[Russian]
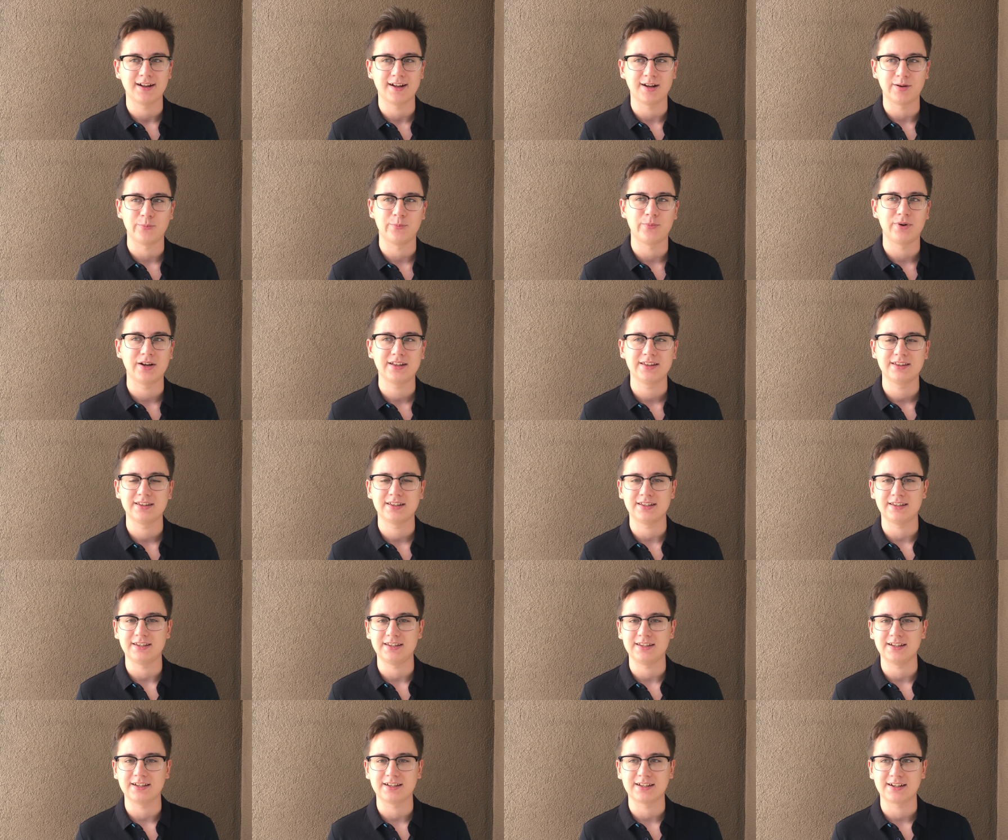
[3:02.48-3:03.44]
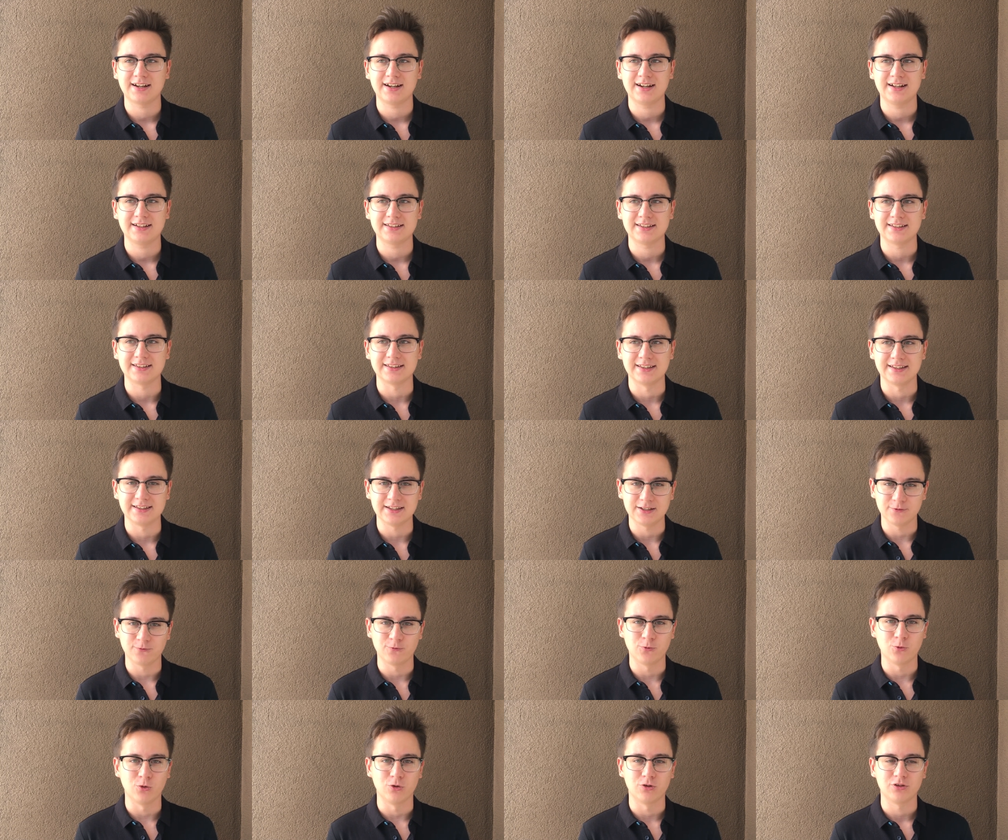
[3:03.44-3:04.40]
команда не играет на
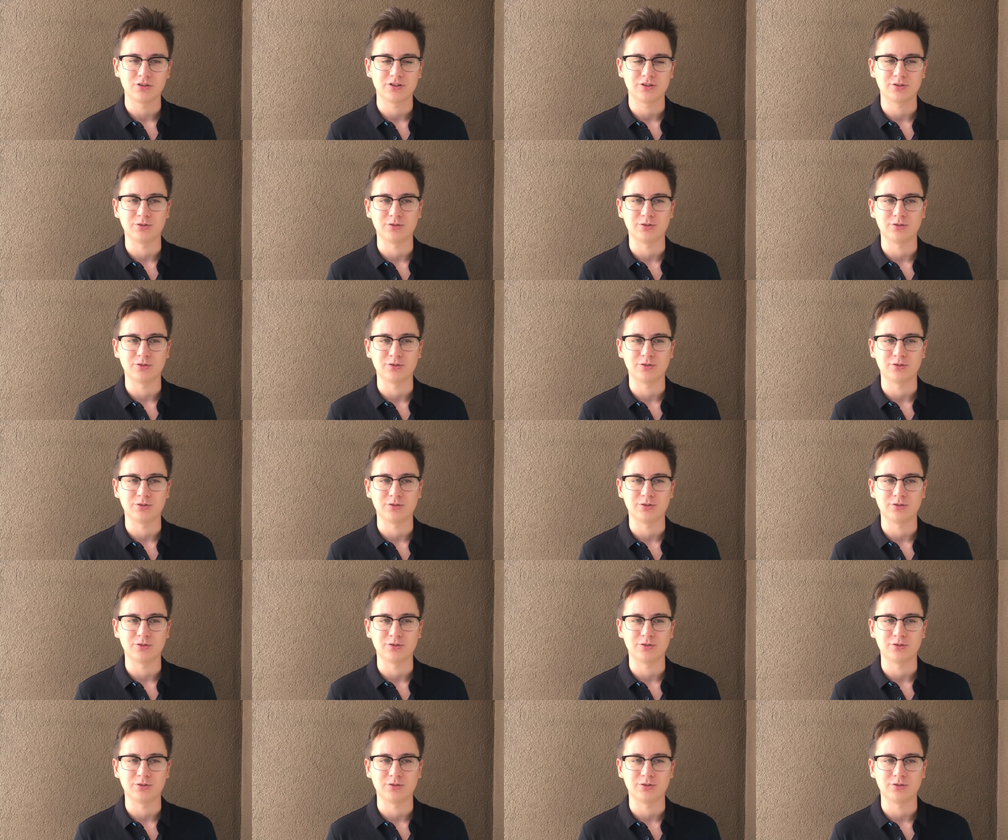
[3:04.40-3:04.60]
него,